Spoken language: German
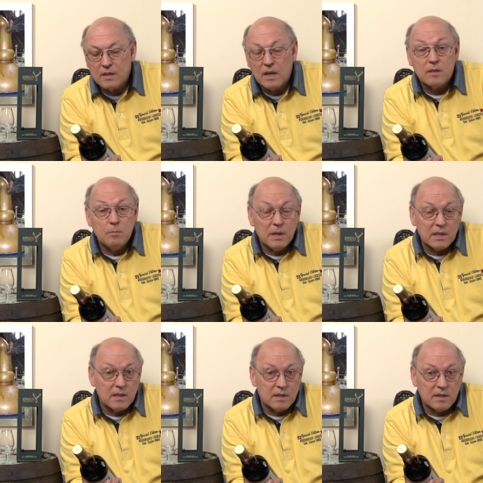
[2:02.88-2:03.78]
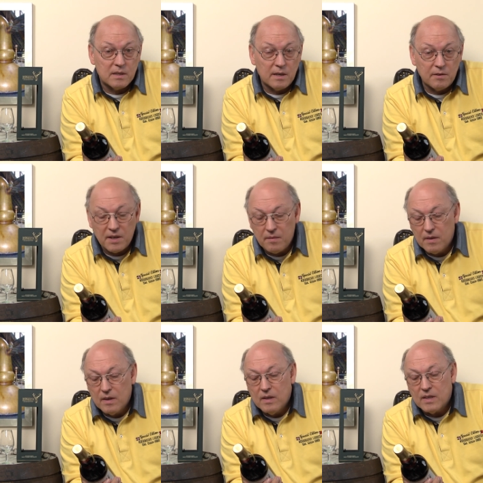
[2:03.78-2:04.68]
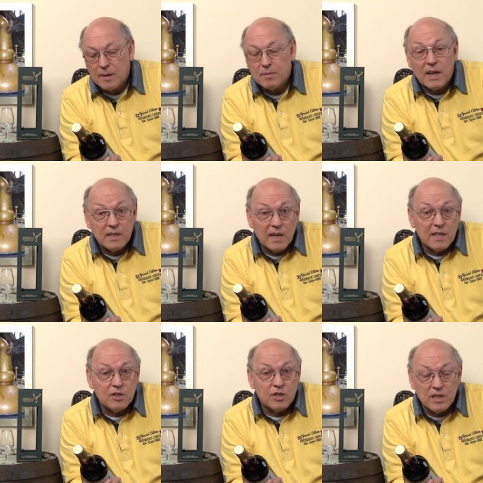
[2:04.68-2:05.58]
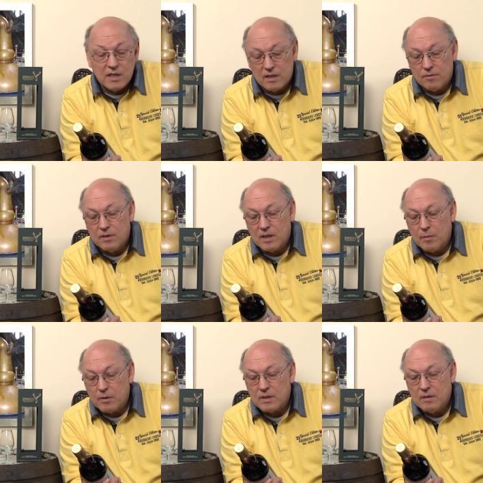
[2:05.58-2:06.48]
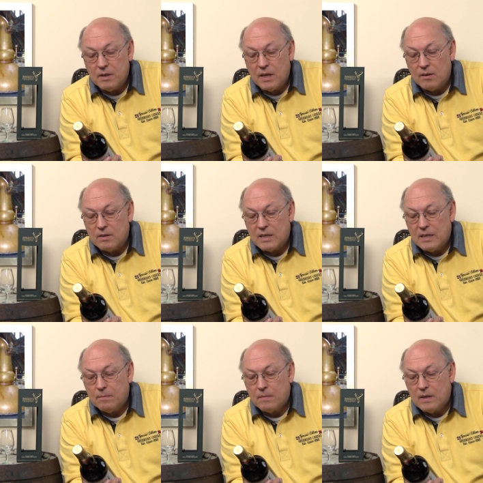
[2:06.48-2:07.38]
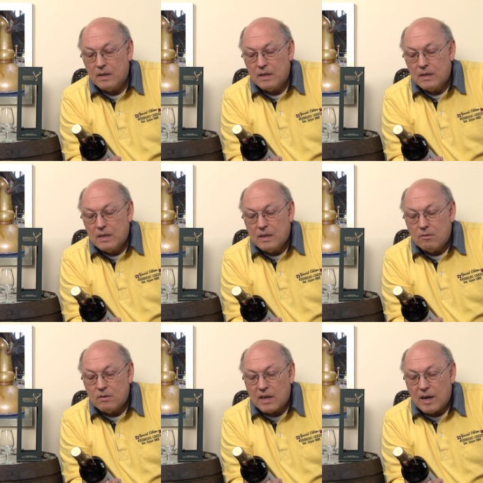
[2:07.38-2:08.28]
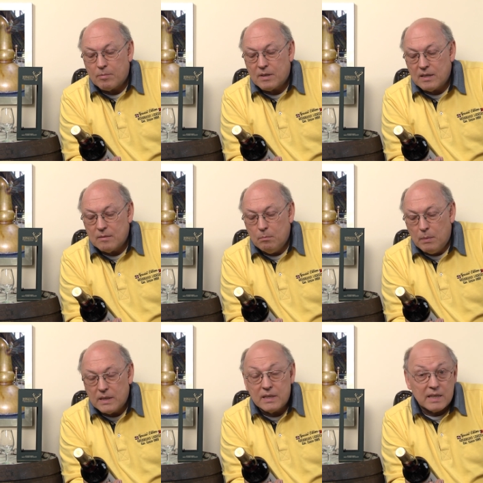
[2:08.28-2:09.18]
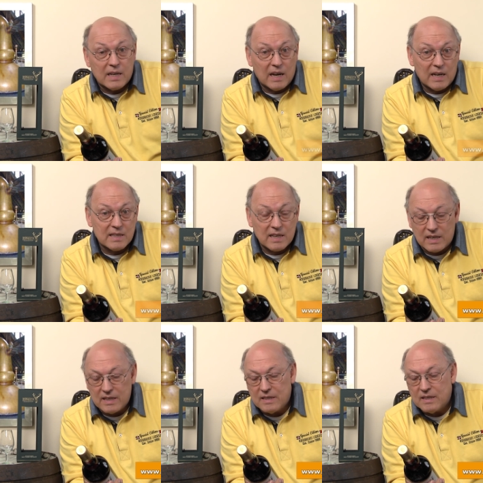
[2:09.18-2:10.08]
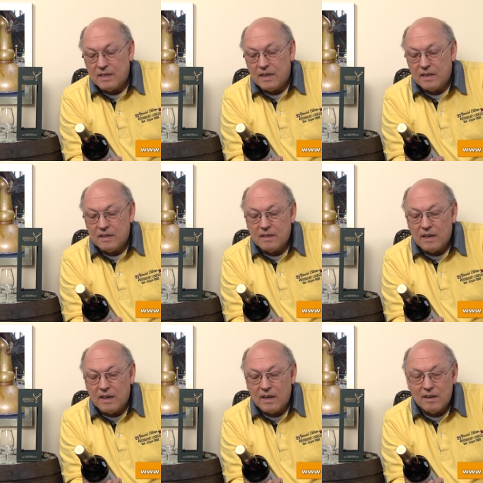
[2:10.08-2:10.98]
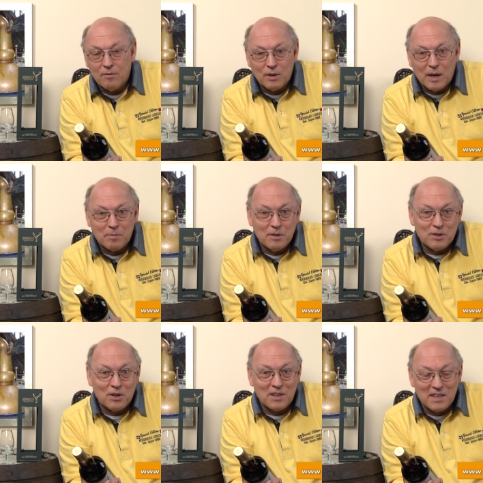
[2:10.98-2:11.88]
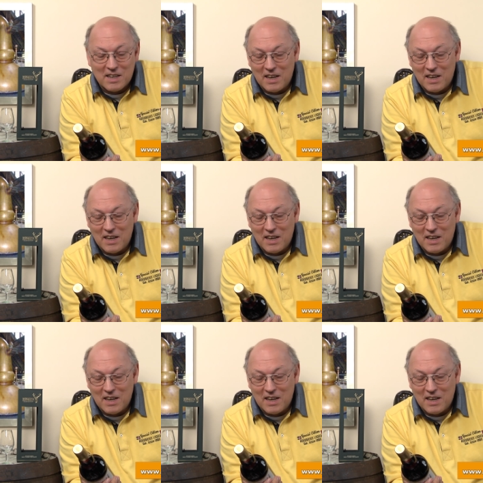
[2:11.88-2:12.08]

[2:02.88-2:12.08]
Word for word: hieß es also Milton Distillery. Da gibt es halt einen alten Stich davon, da kann man noch sehen, wie die aussah. Und da gab es einen Milton Castle in der Nähe. Ja, wo gab es in Schottland